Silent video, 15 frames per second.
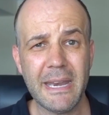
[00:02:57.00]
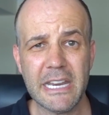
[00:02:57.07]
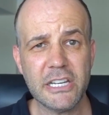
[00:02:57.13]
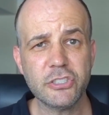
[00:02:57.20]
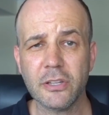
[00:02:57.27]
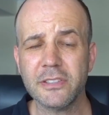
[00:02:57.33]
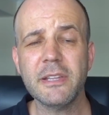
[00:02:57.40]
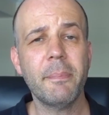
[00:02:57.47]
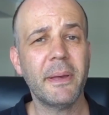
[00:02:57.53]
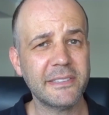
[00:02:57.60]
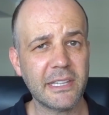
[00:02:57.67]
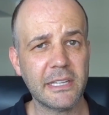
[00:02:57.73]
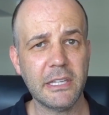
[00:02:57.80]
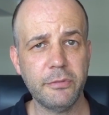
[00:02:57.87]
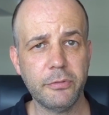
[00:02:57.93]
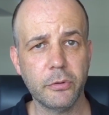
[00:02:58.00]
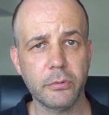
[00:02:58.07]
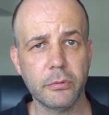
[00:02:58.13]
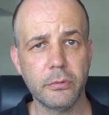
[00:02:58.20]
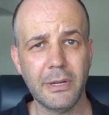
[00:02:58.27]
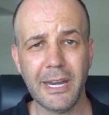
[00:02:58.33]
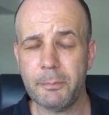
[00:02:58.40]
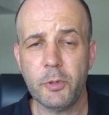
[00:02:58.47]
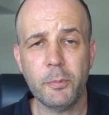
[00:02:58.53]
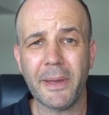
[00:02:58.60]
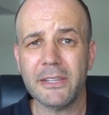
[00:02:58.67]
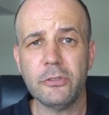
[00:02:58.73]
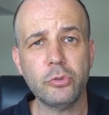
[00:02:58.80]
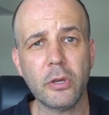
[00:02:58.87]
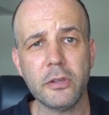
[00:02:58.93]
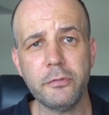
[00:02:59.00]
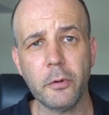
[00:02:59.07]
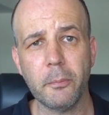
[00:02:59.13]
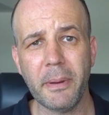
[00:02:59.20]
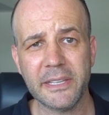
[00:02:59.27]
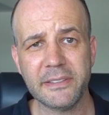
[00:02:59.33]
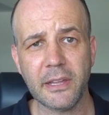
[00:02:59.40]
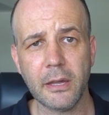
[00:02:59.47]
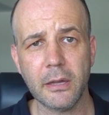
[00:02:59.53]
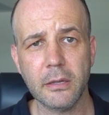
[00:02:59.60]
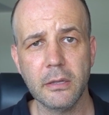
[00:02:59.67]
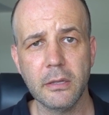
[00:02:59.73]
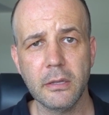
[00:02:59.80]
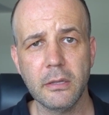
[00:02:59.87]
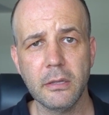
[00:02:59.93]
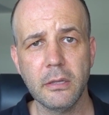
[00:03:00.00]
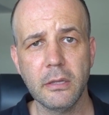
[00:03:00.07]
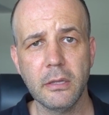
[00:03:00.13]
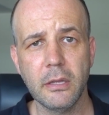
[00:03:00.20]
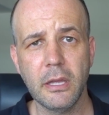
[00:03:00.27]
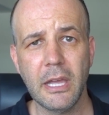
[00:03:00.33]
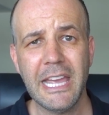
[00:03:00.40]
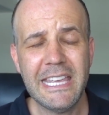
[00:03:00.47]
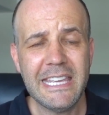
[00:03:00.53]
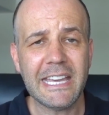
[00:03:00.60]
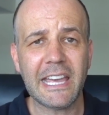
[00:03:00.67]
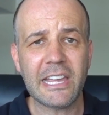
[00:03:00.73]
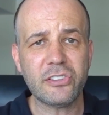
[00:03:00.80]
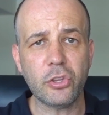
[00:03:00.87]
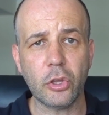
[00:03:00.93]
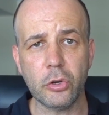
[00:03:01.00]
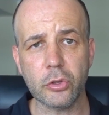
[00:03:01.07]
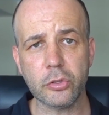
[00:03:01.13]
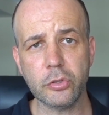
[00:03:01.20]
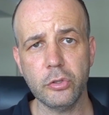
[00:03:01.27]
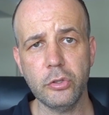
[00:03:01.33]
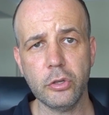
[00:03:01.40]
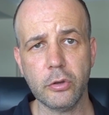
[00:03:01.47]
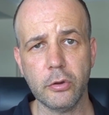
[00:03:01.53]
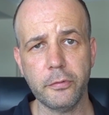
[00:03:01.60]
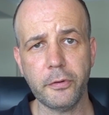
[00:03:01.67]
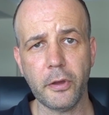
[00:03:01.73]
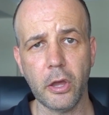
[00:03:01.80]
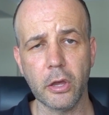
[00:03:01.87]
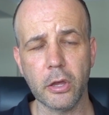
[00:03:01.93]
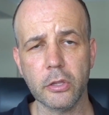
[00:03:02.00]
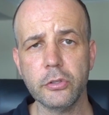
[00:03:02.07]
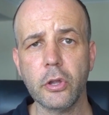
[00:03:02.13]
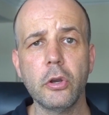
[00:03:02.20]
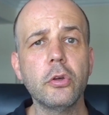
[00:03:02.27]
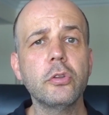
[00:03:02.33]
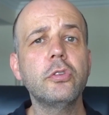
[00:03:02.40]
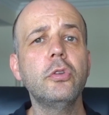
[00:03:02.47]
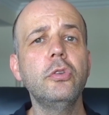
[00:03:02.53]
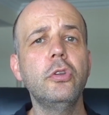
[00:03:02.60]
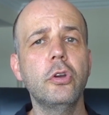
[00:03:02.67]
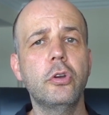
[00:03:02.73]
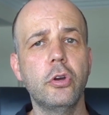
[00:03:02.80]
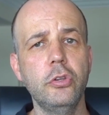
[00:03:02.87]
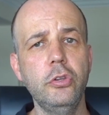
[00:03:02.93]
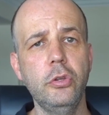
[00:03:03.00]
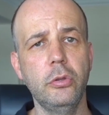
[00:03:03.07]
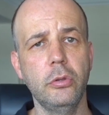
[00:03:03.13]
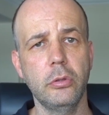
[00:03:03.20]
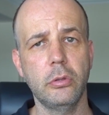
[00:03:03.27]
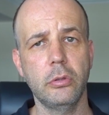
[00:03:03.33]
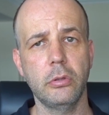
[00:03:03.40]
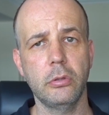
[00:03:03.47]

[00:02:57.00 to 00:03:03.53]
Mais les gens, c'est pas ça qu'ils font. La plupart du temps, ils font pas ça. Ils restent dans leur zone de confort, dans leur zone de connu.